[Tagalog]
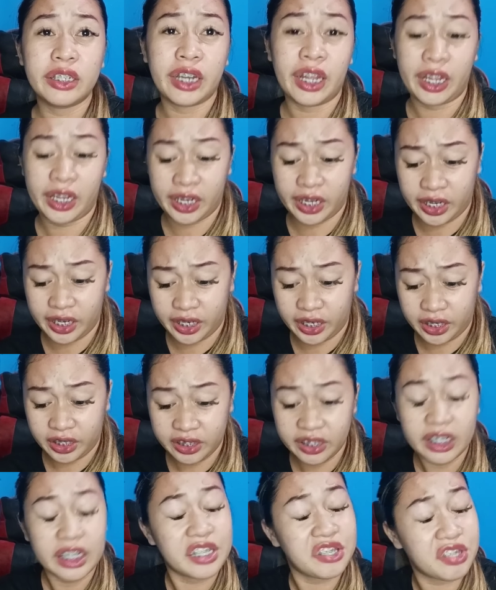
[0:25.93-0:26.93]
na
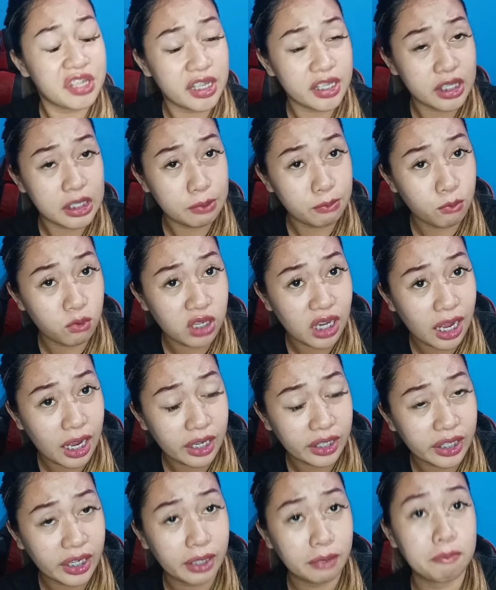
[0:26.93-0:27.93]

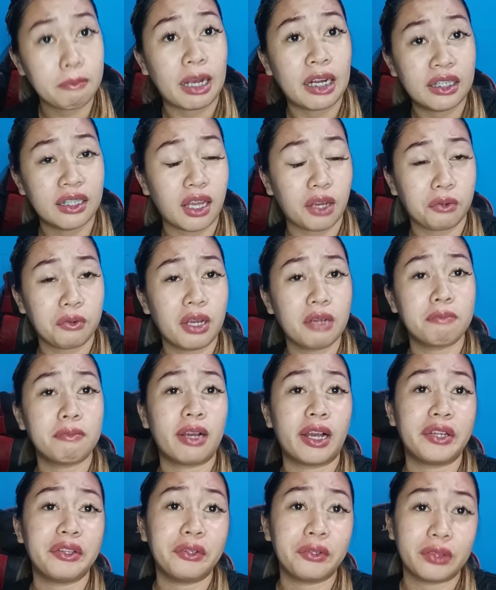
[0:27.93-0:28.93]
nagsisimula ng maglaro
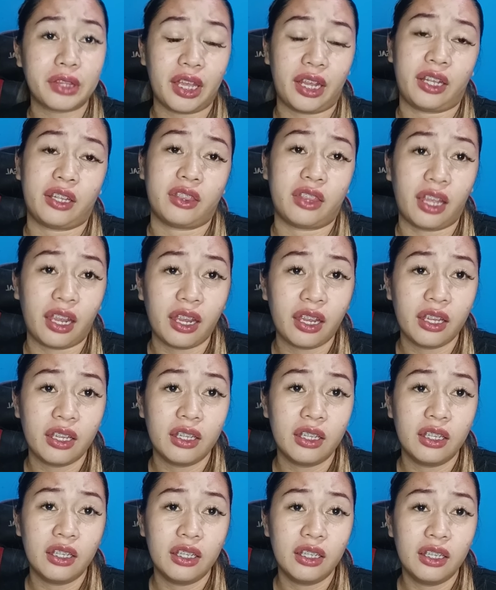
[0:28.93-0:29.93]
ang mga Duterte?